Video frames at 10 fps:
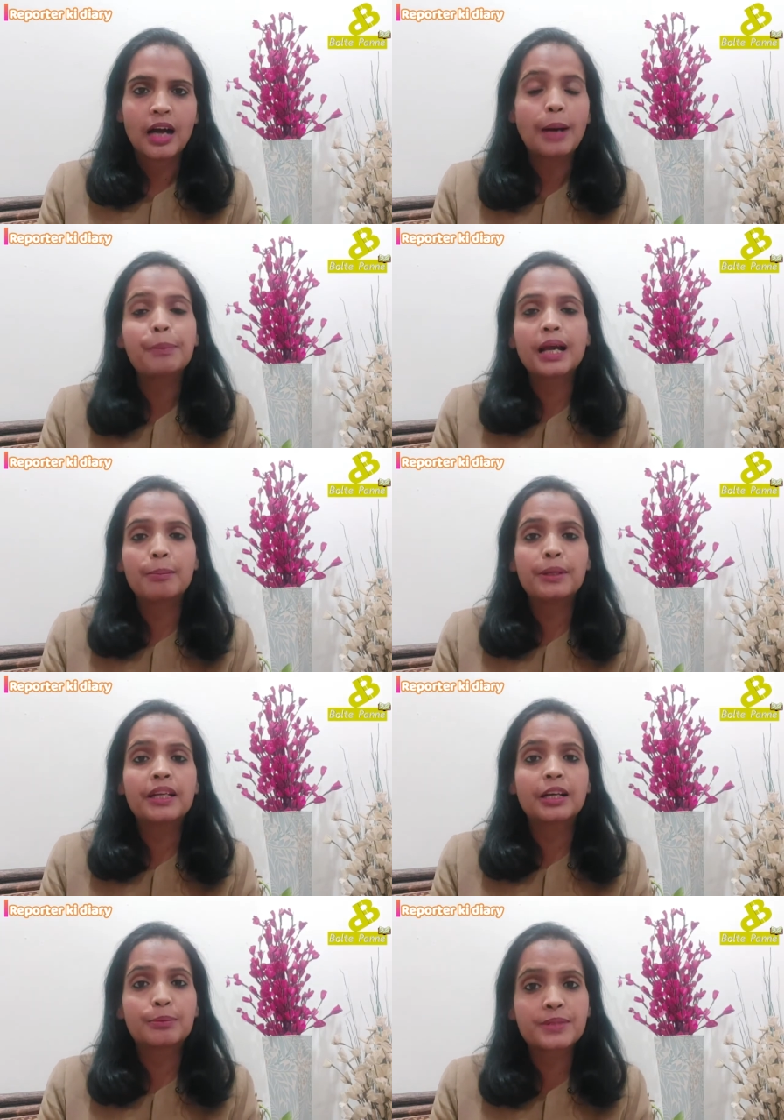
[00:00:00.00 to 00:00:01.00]
आप यहाँ पर
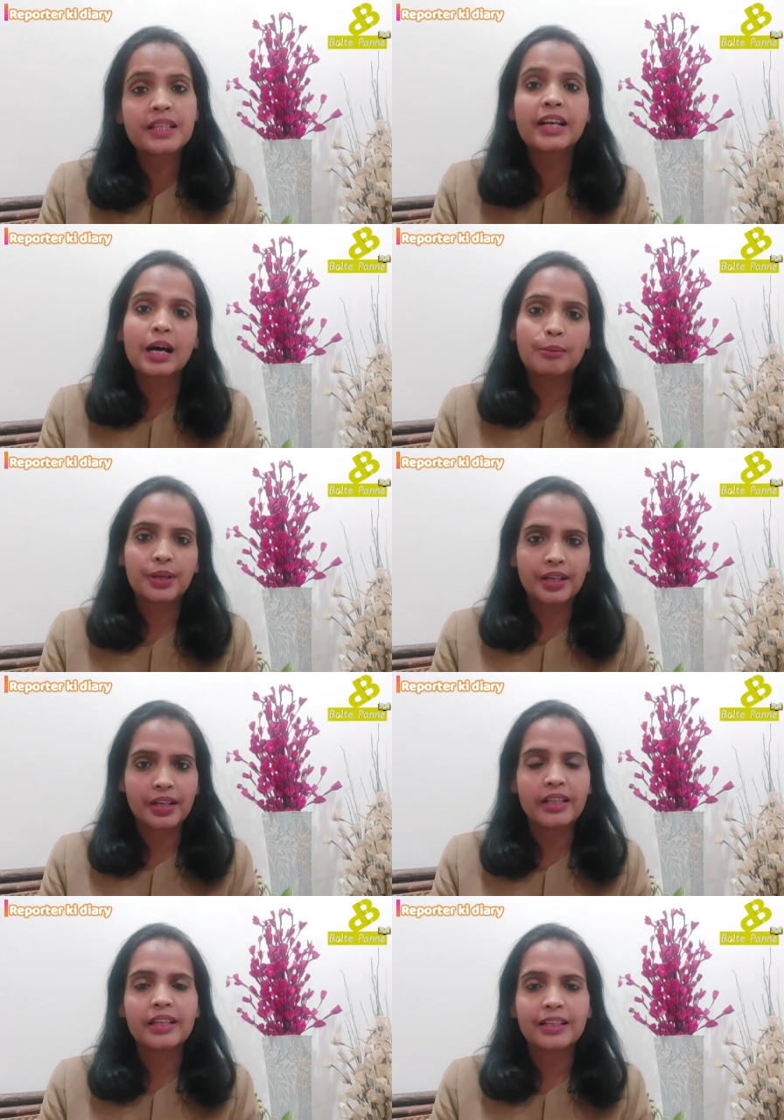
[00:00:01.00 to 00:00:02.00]
कब से काम कर
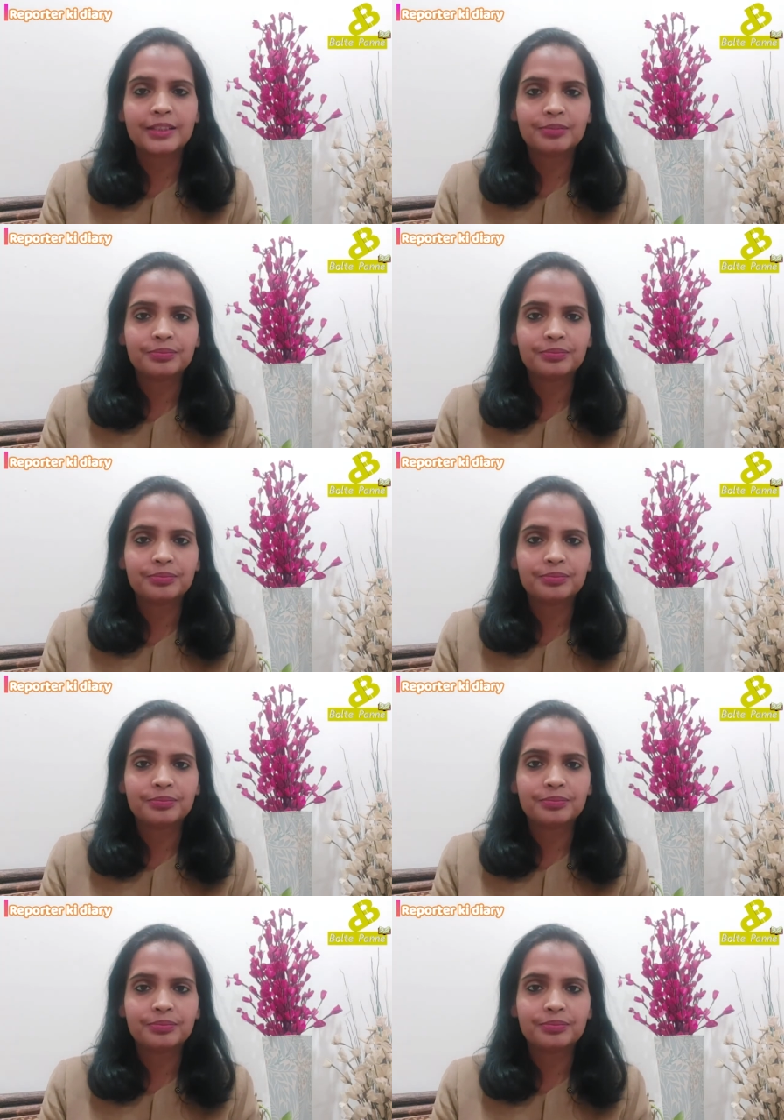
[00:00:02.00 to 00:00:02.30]
रही हैं